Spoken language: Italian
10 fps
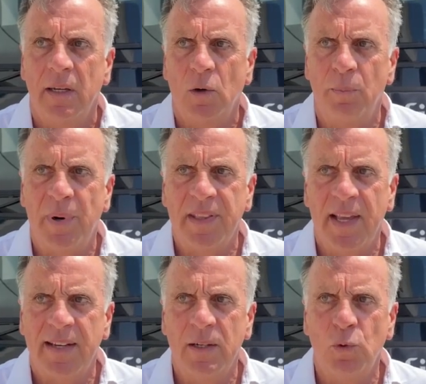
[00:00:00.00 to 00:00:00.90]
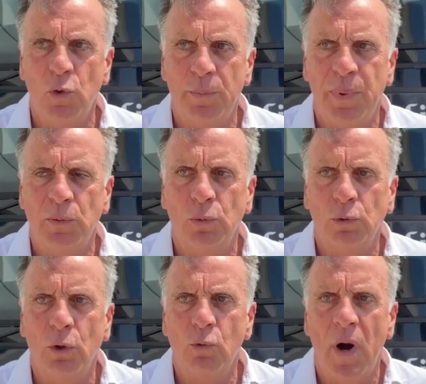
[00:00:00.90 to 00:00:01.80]
compattare il gruppo e
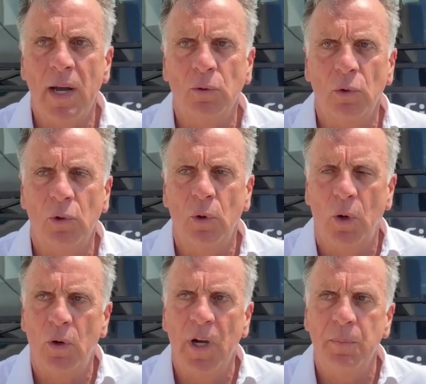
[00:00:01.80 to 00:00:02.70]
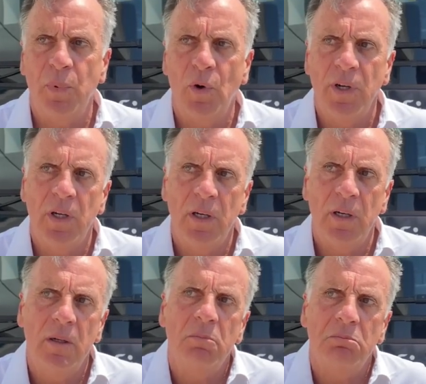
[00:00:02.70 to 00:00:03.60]
tutto quanto e
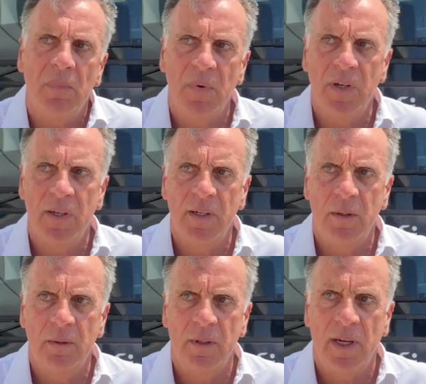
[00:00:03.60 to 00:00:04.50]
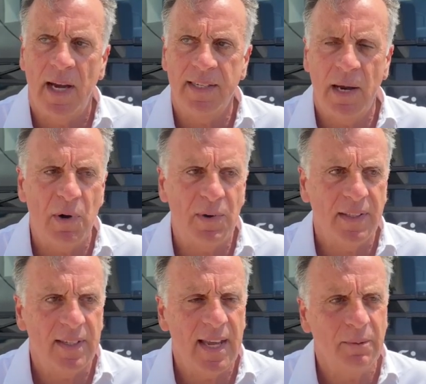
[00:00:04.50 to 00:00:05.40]
poi andiamo
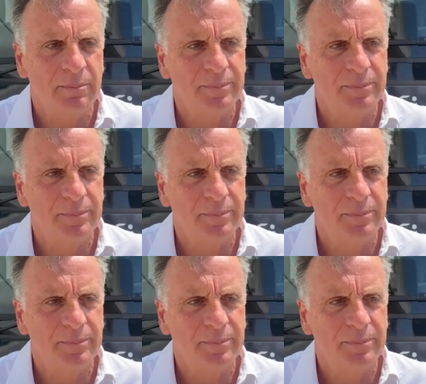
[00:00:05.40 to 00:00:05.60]
avanti, dai.